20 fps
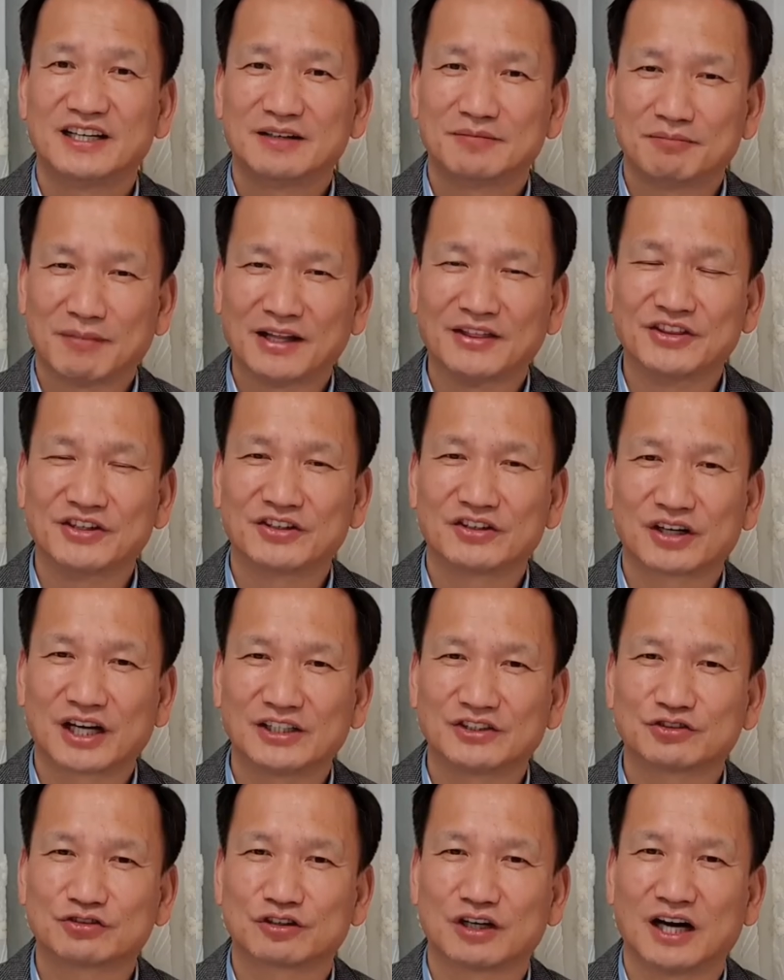만들어 갈
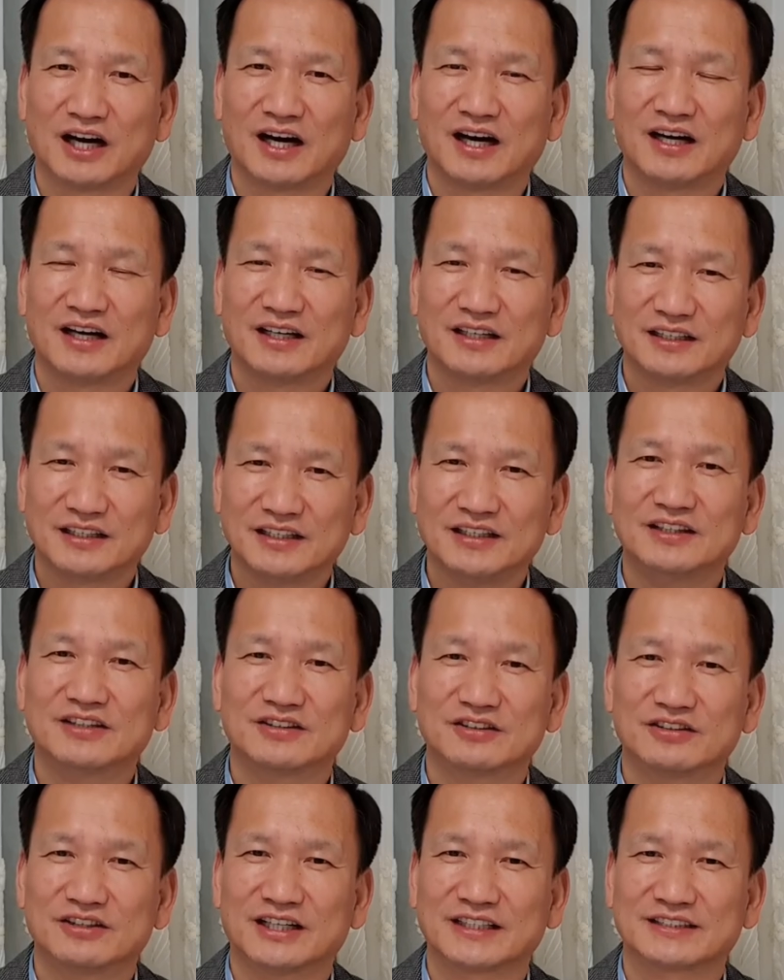수가 있는
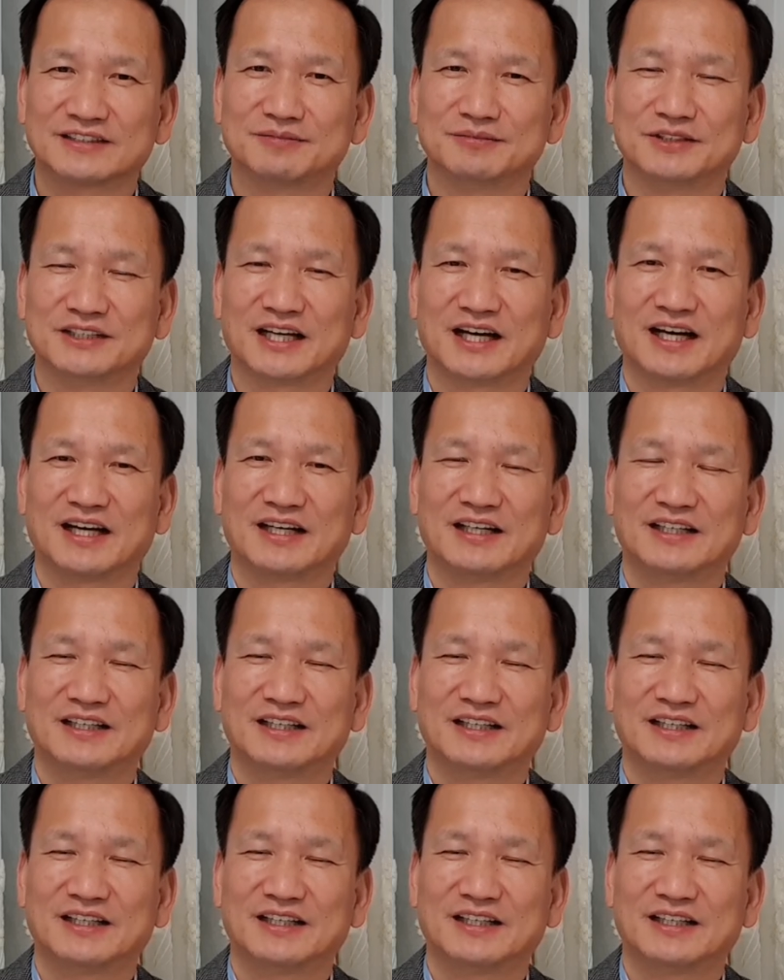것 같습니다.